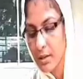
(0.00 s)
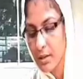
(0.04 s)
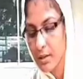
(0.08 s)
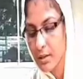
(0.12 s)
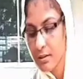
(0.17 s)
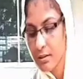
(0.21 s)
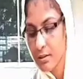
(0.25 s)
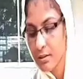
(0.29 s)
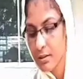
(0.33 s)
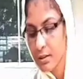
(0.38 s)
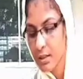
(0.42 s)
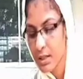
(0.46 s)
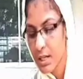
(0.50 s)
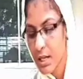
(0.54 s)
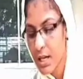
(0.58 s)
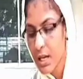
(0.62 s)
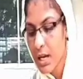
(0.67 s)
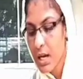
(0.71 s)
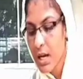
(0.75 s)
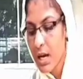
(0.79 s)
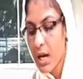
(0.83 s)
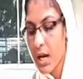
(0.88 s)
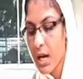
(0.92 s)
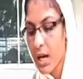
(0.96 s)
ঋণ
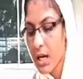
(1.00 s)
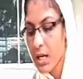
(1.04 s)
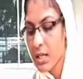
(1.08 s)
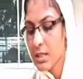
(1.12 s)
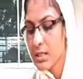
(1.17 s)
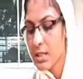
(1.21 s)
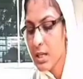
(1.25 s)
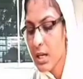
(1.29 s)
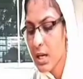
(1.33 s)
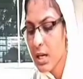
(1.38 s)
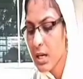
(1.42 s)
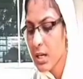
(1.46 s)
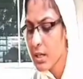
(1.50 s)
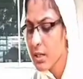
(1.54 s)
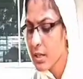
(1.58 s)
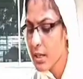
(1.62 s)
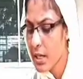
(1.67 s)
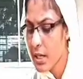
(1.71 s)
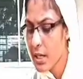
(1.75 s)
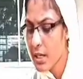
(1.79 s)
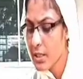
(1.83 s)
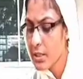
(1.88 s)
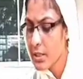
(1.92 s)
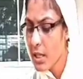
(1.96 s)
আজ আর
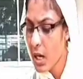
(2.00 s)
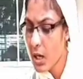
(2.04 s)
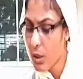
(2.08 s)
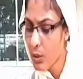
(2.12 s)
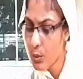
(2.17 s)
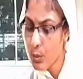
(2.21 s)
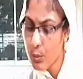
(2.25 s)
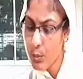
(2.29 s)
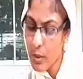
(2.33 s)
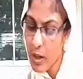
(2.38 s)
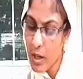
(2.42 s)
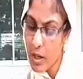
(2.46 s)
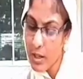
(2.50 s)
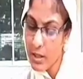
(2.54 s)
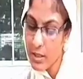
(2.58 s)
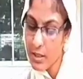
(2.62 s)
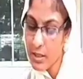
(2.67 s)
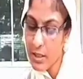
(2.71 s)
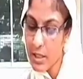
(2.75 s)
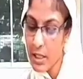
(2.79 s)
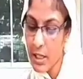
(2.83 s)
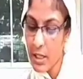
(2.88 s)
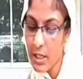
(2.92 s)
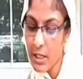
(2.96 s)
নেই ঠাকুমার
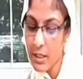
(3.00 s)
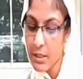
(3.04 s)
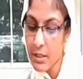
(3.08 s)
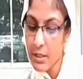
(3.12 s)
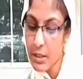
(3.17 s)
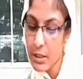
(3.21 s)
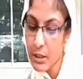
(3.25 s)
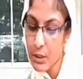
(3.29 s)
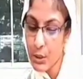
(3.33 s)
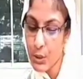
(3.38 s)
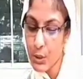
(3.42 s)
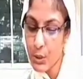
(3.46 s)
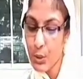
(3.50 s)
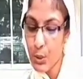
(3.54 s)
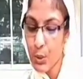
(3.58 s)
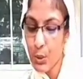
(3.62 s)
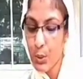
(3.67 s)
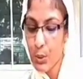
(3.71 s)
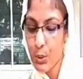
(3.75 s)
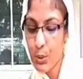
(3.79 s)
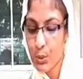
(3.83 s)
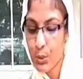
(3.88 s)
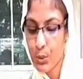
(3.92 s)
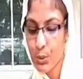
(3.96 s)
সেই নিত্য
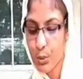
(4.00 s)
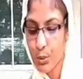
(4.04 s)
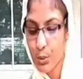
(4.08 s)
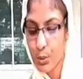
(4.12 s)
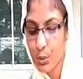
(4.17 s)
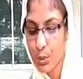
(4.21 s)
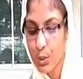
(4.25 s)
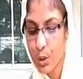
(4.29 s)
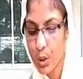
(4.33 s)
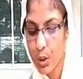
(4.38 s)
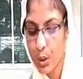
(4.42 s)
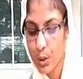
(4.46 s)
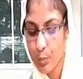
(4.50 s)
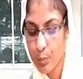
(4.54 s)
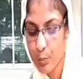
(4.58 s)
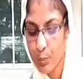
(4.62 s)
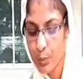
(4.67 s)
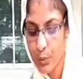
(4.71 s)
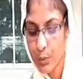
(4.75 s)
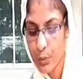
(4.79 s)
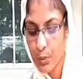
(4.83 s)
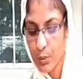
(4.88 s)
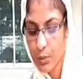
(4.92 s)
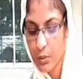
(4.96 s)
নতুন গল্প
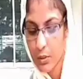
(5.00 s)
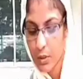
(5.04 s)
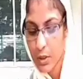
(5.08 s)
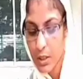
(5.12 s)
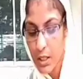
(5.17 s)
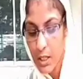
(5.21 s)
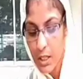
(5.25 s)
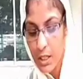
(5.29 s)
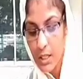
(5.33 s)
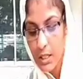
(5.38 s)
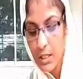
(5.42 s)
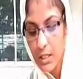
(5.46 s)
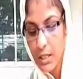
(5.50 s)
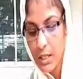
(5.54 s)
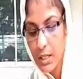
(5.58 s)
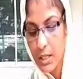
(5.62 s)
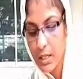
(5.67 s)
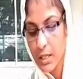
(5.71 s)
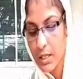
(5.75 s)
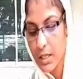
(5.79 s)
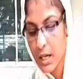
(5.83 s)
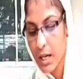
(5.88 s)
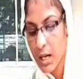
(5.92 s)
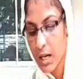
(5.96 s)

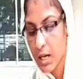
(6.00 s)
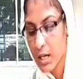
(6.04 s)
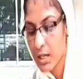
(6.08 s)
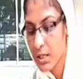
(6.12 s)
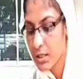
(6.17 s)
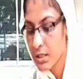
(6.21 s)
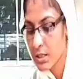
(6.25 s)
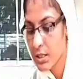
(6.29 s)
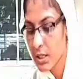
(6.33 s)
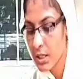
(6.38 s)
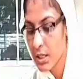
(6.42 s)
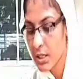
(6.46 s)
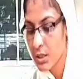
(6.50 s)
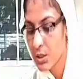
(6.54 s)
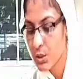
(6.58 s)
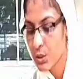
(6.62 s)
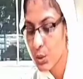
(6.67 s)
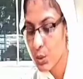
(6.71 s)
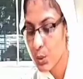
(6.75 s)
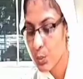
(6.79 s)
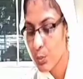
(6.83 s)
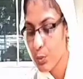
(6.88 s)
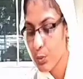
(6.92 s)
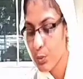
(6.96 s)
নেই আর সেই
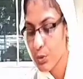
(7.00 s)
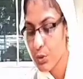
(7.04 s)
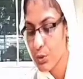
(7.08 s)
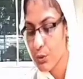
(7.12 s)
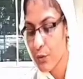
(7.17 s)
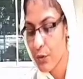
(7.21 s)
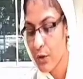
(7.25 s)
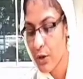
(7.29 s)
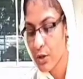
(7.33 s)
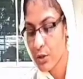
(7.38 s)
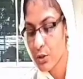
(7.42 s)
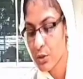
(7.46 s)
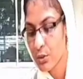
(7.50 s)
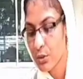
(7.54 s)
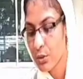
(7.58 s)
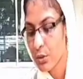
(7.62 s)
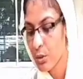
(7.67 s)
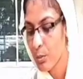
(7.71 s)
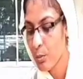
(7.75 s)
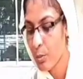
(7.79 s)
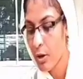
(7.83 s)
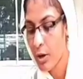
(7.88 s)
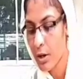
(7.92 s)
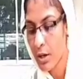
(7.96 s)
সবুজ ফসল
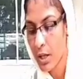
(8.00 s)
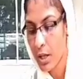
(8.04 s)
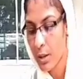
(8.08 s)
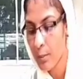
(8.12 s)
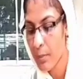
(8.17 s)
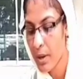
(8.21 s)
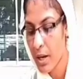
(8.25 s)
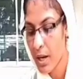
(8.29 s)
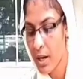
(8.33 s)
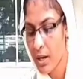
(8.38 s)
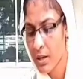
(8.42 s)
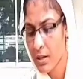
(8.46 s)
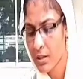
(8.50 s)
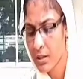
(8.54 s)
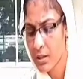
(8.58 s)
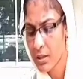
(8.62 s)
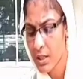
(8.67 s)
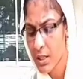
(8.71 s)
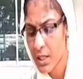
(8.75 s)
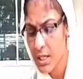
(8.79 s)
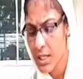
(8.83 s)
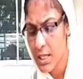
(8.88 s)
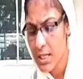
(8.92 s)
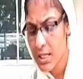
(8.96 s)
ভরা মাঠ
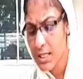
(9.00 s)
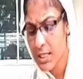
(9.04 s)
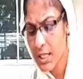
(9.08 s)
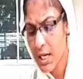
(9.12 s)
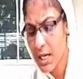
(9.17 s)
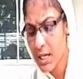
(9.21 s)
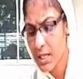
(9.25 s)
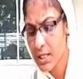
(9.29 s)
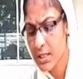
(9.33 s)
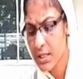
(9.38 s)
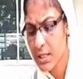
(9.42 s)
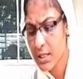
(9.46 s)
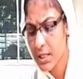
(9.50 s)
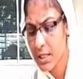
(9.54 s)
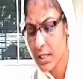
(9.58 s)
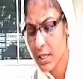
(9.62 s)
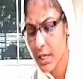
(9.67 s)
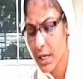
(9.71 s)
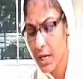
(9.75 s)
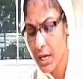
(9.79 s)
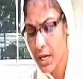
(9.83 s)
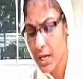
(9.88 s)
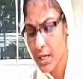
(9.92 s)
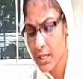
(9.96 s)
চারিদিকে
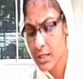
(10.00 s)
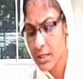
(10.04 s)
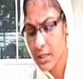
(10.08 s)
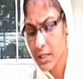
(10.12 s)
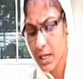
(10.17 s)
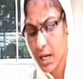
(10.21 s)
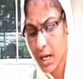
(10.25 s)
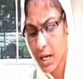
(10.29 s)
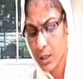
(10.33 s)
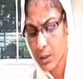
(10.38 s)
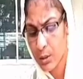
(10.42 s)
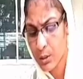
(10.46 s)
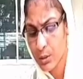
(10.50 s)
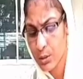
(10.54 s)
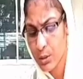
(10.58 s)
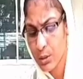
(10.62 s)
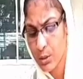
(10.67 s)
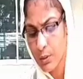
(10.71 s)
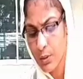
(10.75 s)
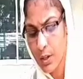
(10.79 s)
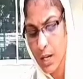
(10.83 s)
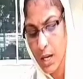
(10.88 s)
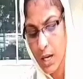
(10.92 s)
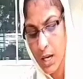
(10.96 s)
আজ কালো
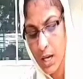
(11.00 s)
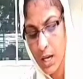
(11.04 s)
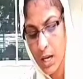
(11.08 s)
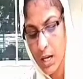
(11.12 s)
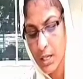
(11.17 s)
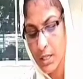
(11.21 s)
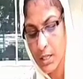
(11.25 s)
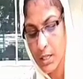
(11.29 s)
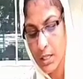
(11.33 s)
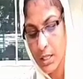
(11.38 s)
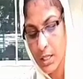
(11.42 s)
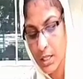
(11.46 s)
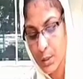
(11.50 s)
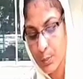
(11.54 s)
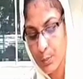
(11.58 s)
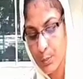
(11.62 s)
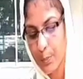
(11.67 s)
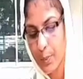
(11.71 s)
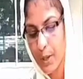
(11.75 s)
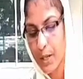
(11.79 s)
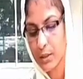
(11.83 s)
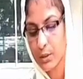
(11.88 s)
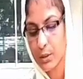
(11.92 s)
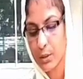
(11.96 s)
ধোয়া আর ইট
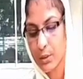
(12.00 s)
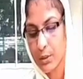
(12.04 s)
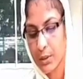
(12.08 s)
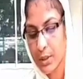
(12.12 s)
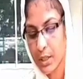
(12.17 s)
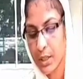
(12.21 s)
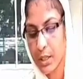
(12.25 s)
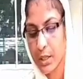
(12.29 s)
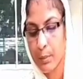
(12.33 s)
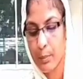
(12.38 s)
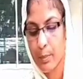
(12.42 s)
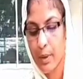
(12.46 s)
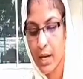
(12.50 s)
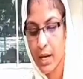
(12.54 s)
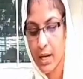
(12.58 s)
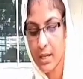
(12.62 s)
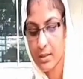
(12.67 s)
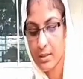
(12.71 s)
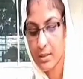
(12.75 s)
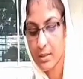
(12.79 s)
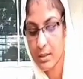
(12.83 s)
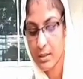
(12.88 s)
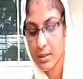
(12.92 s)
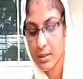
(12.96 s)
পাথরের বাজ